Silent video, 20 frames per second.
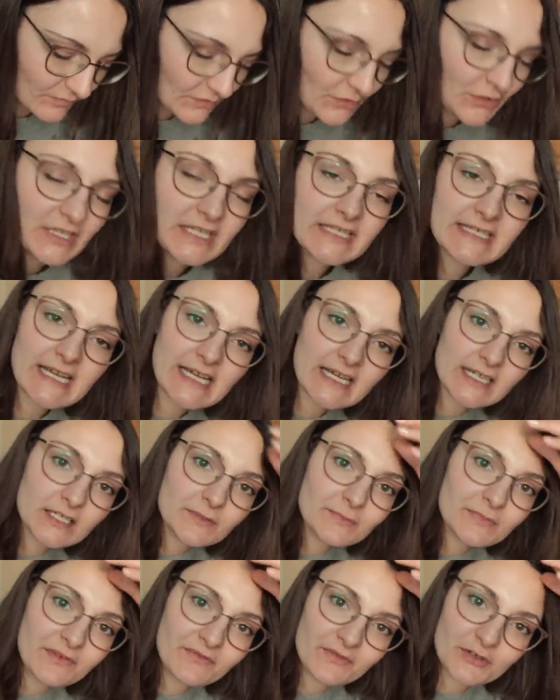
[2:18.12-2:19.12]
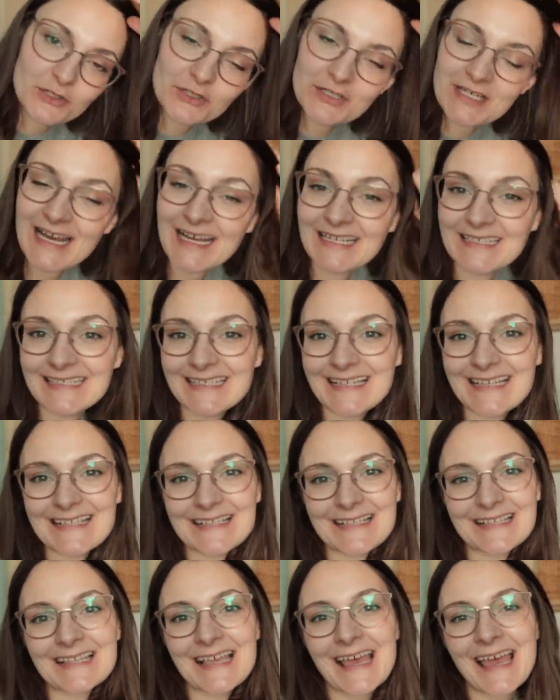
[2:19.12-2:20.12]
Und ich dachte mir, wir starten
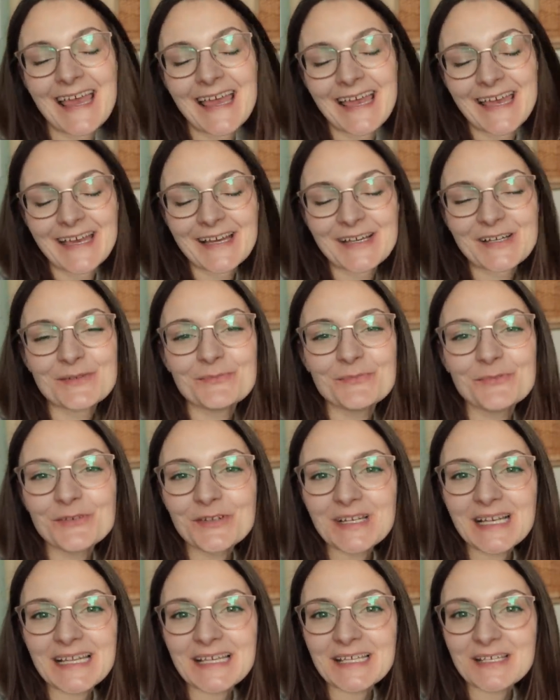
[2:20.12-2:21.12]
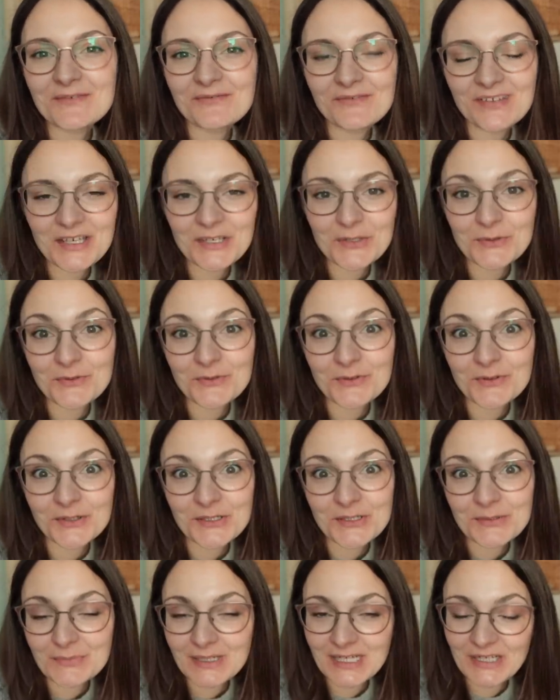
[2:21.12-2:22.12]
dieses gemütliche Video
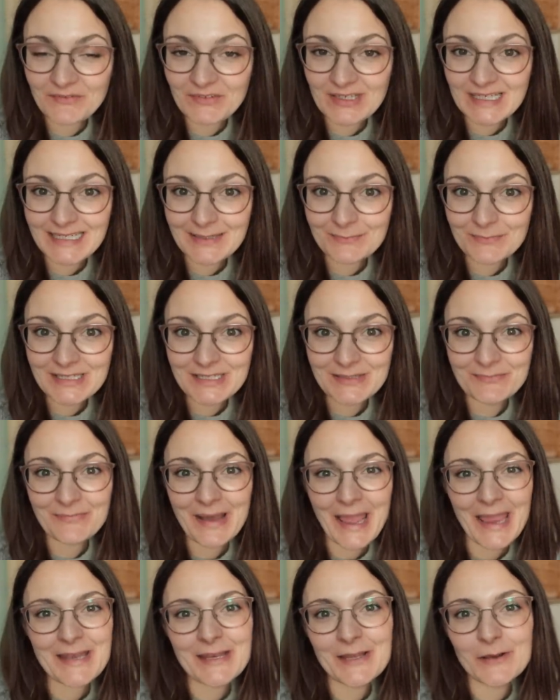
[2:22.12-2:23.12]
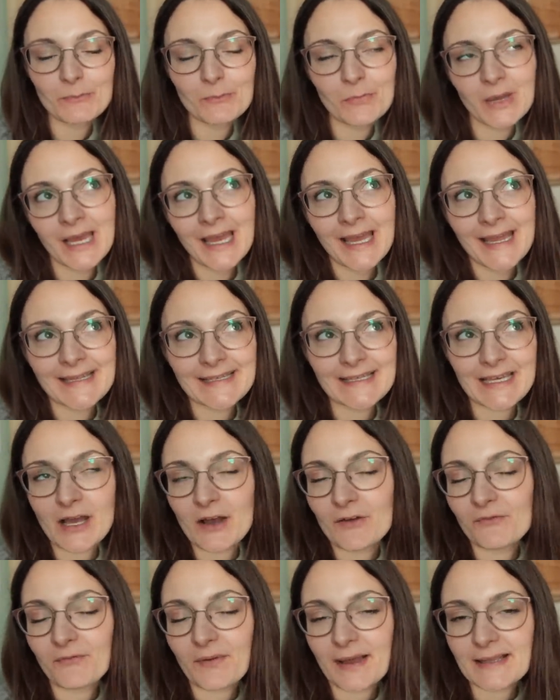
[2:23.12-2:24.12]
heute mal wieder mit meinem,
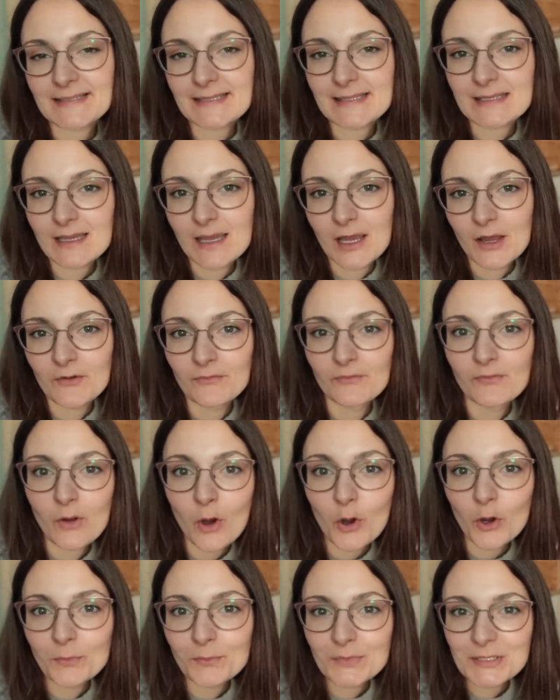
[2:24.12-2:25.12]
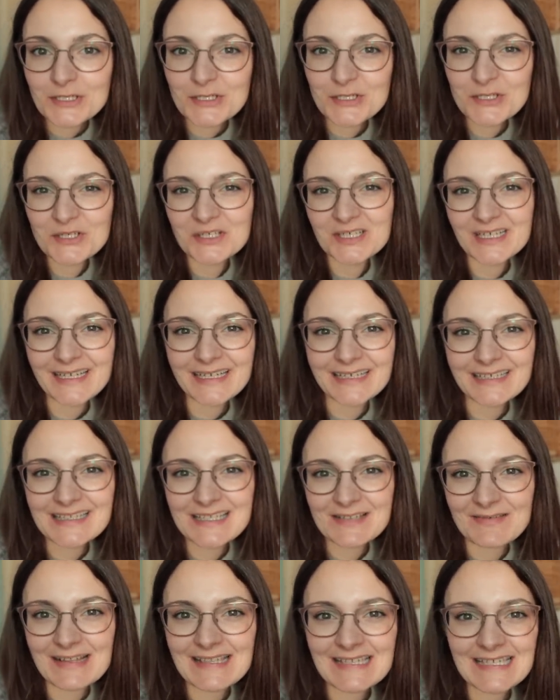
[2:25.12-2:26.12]
ja, fast
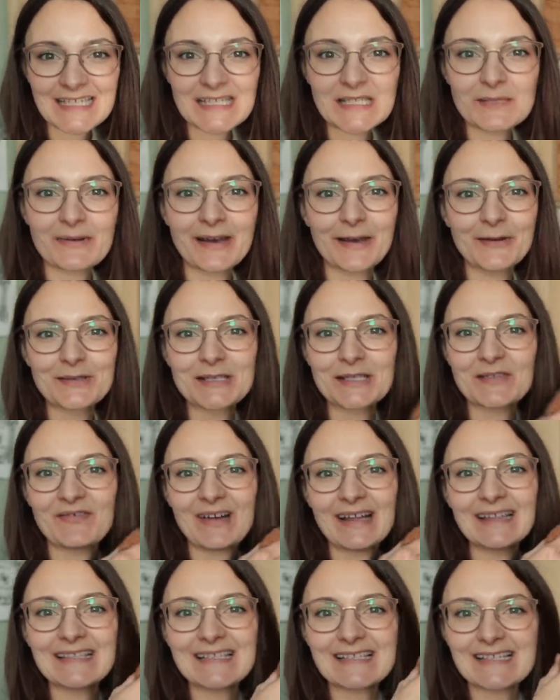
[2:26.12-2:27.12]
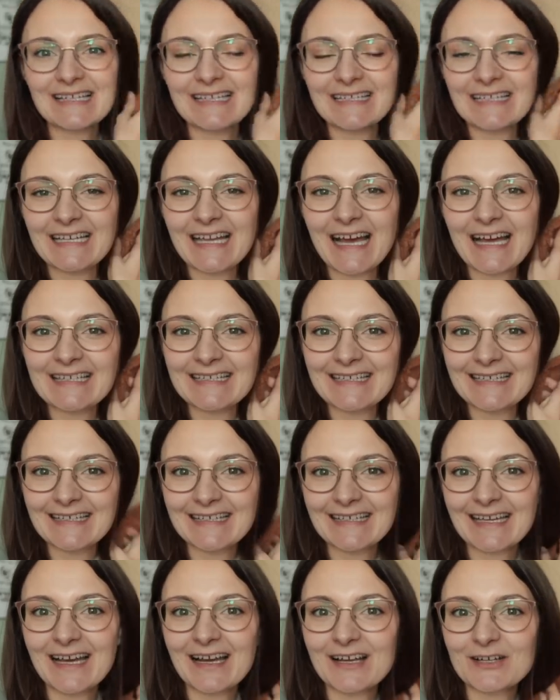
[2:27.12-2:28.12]
Vlogmas-Strick 2022. Den hatte
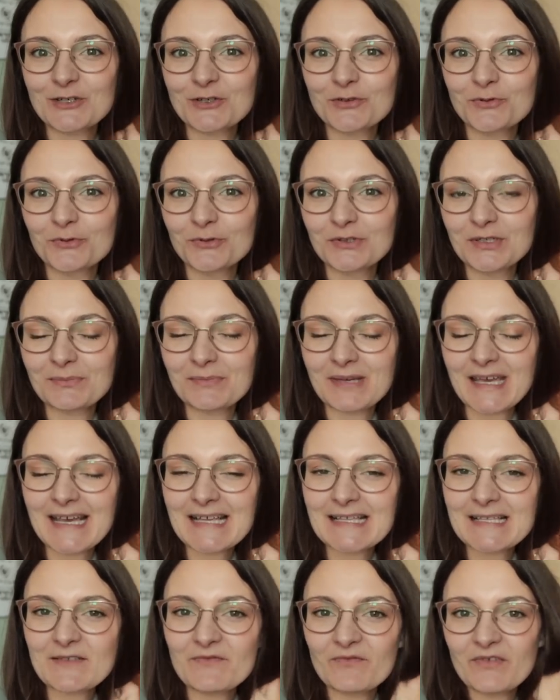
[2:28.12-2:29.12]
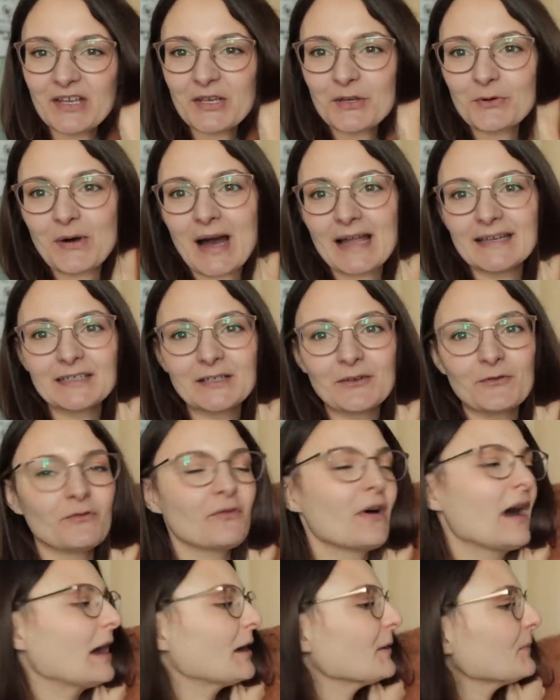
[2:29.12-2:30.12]
ich ja schon im ersten Video
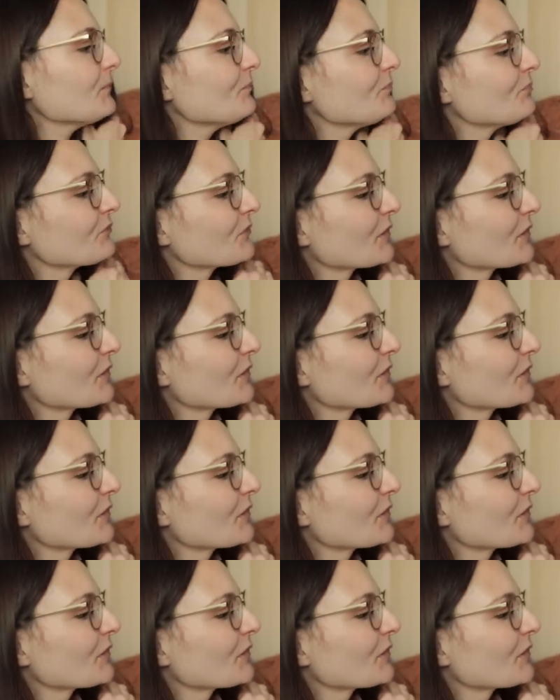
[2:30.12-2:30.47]
angefangen.